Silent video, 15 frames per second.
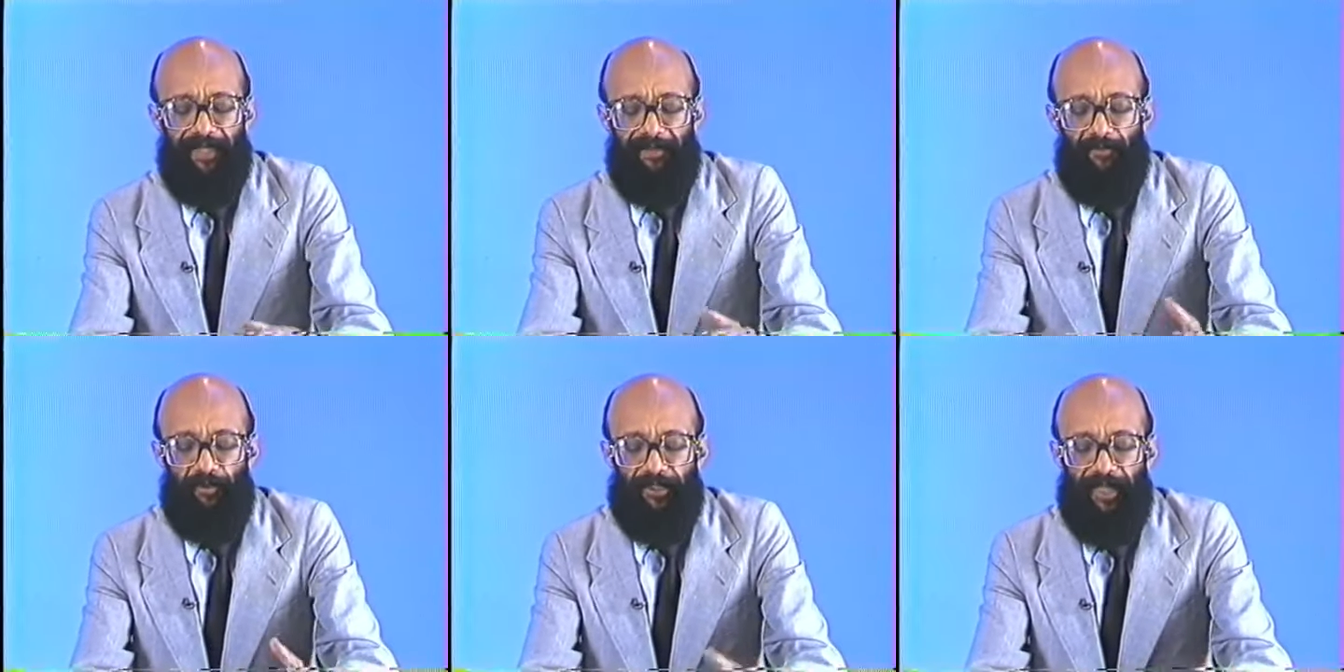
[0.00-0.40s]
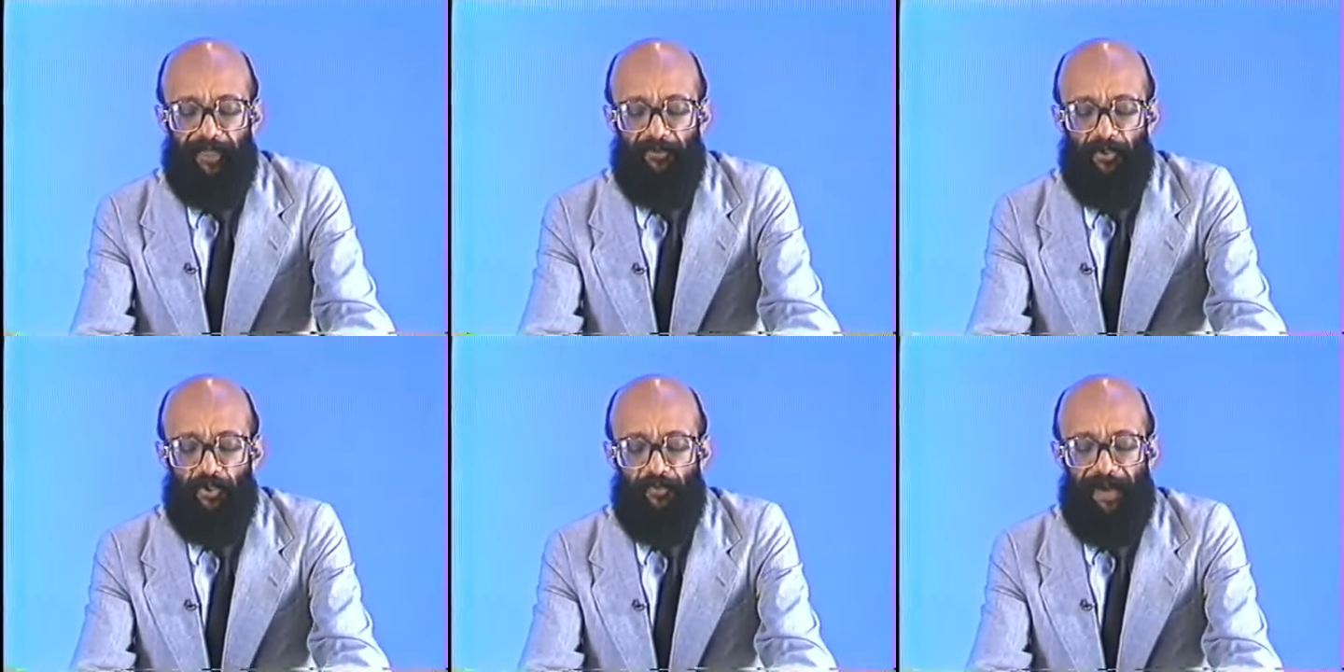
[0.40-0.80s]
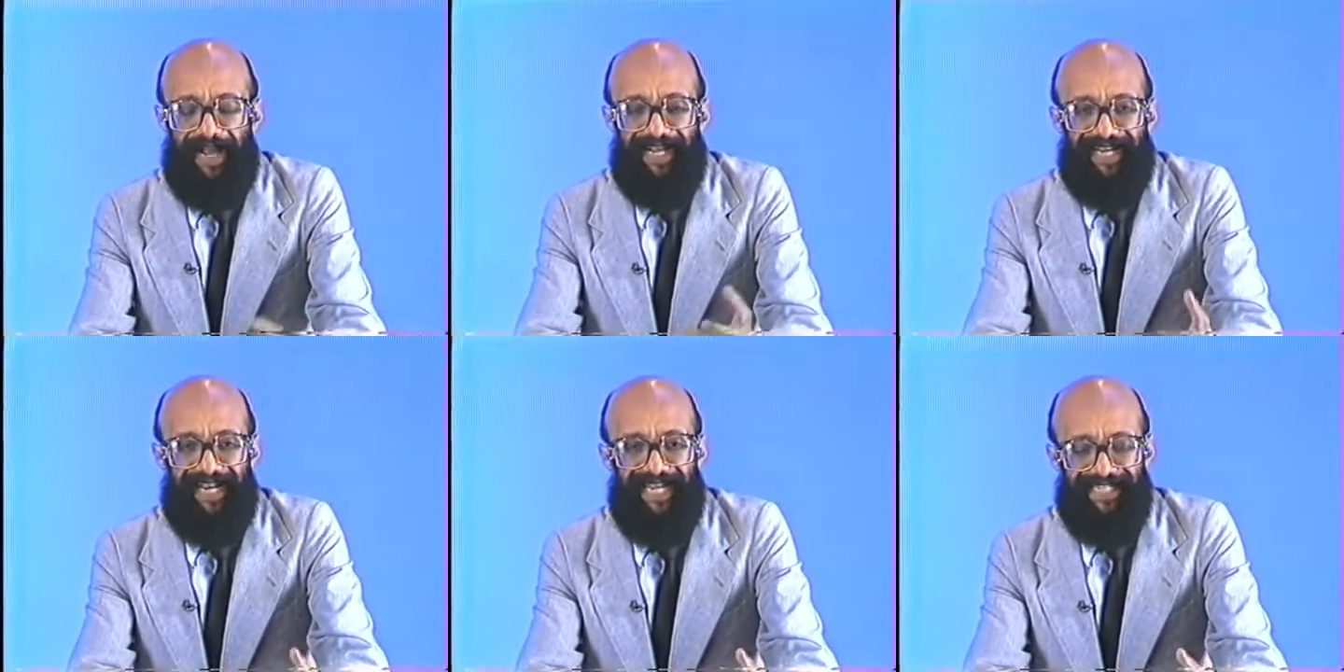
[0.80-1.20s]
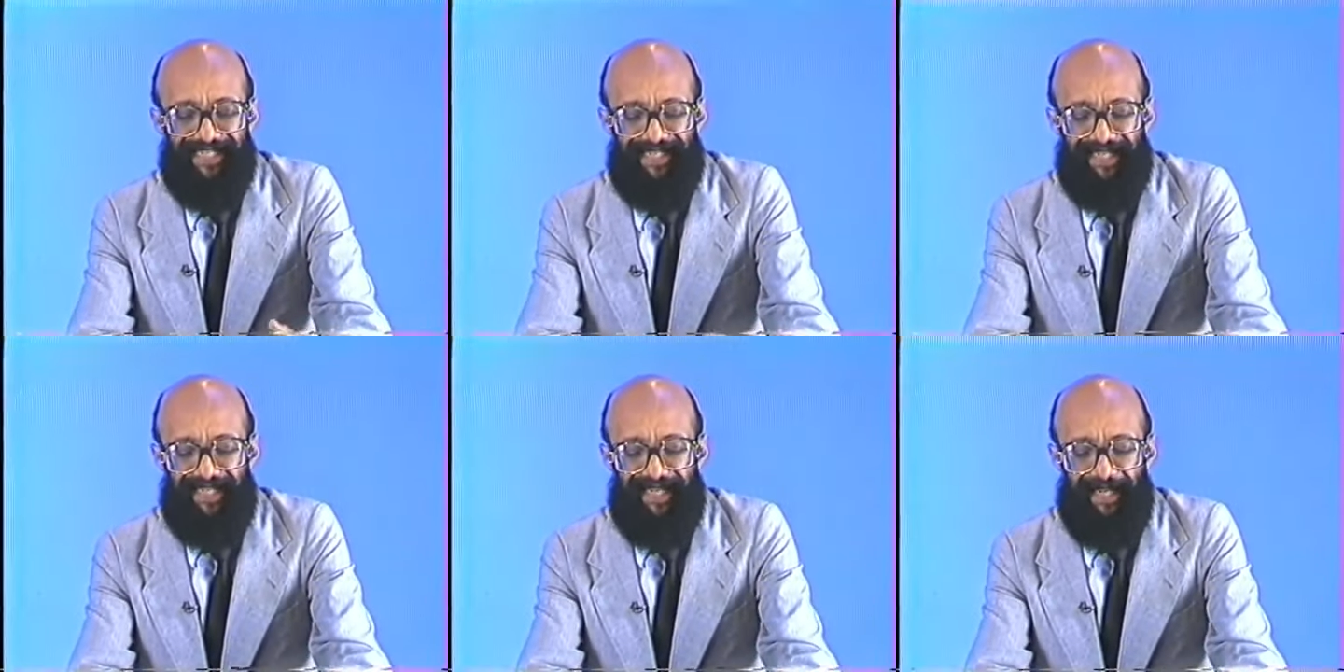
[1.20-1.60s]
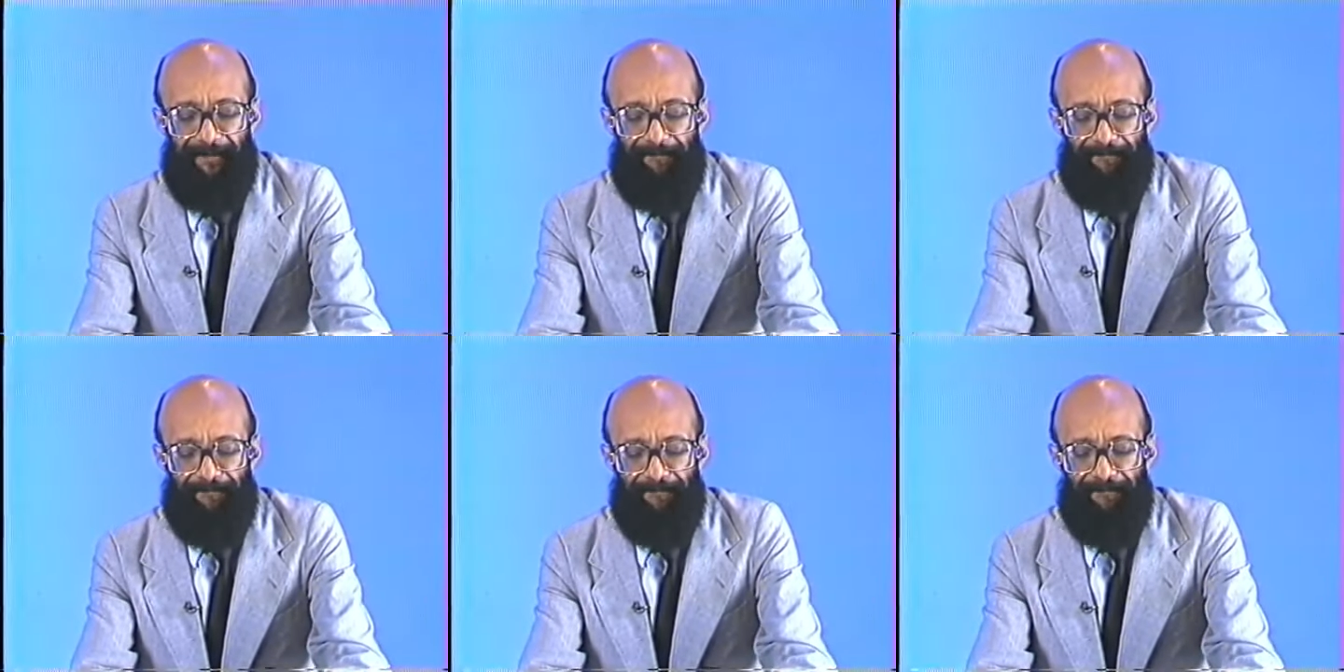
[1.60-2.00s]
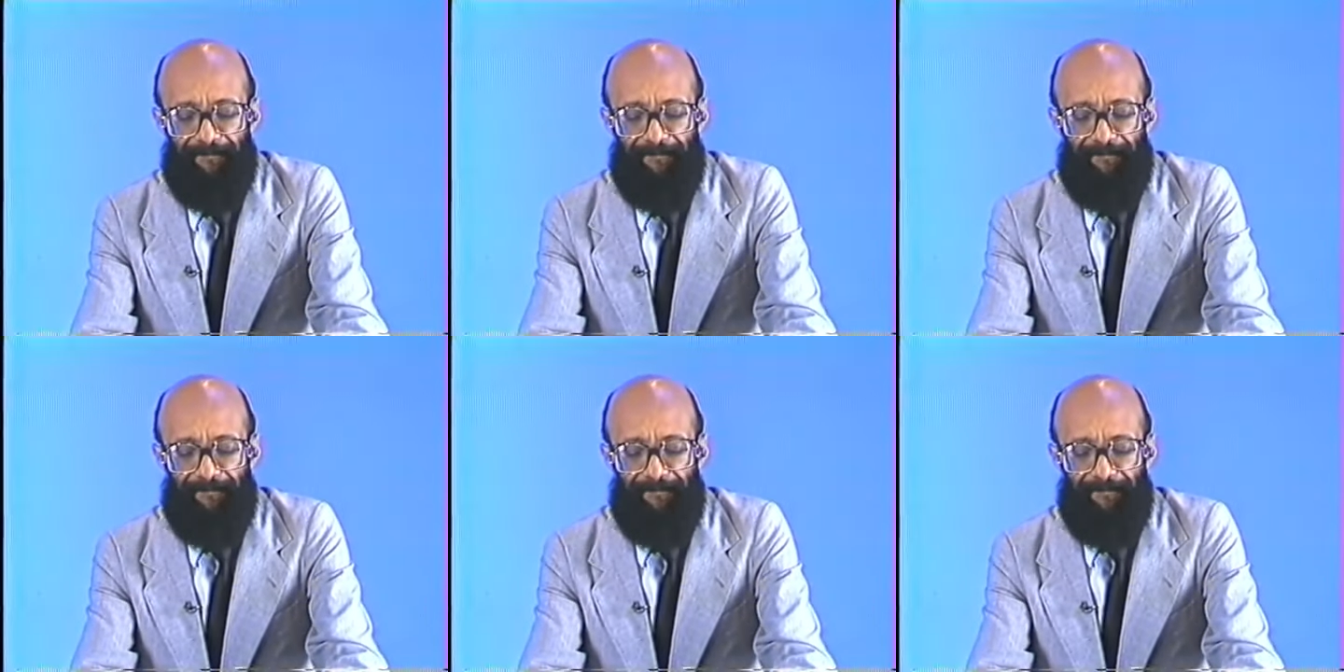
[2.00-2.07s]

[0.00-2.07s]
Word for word: modelo de uma classe que